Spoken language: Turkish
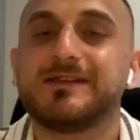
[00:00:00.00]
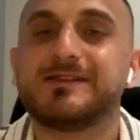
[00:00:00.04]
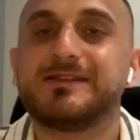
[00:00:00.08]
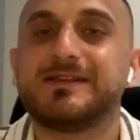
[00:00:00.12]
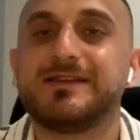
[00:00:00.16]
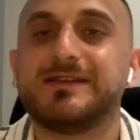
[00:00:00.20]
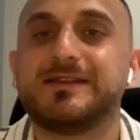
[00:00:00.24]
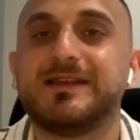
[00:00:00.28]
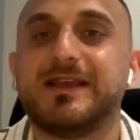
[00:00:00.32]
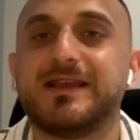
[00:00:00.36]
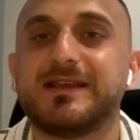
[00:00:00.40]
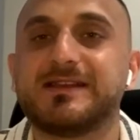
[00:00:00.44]

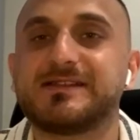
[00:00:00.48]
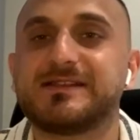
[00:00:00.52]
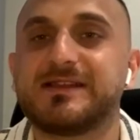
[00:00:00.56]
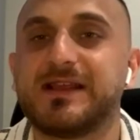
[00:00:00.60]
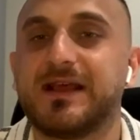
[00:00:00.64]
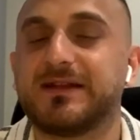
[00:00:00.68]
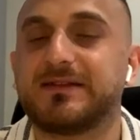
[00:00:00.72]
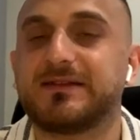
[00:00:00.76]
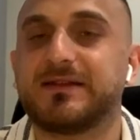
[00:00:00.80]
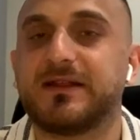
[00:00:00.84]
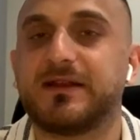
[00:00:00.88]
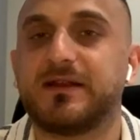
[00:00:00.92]

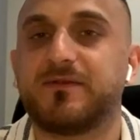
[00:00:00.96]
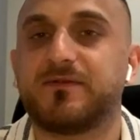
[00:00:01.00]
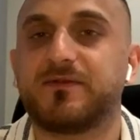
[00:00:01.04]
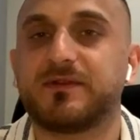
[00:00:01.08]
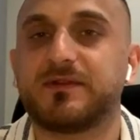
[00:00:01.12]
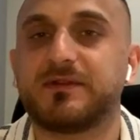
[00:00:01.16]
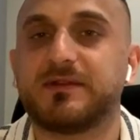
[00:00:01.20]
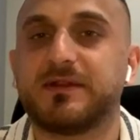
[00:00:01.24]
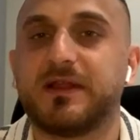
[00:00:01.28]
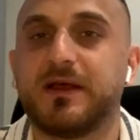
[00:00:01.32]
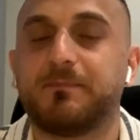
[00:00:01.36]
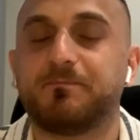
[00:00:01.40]
CDS'ler
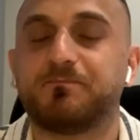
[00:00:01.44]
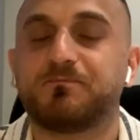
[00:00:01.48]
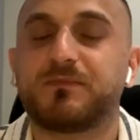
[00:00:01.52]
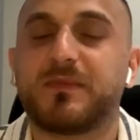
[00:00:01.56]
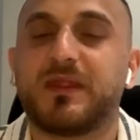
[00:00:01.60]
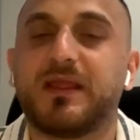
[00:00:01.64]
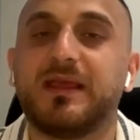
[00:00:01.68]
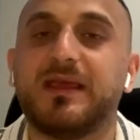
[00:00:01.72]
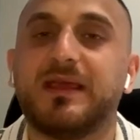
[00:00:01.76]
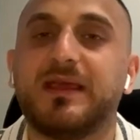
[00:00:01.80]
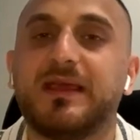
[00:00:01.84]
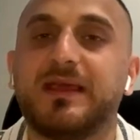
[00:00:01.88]
tarafında
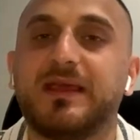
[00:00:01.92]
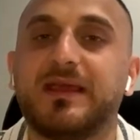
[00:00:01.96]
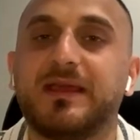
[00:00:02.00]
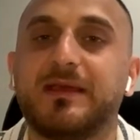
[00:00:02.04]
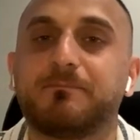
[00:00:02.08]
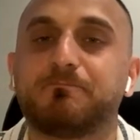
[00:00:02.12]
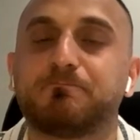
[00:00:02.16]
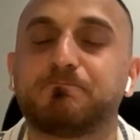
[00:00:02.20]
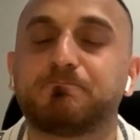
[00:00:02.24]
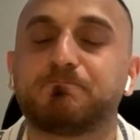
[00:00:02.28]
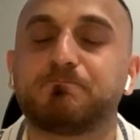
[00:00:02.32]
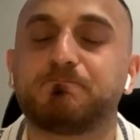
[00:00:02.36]

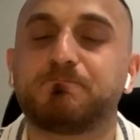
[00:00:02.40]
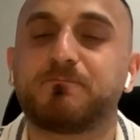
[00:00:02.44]
e,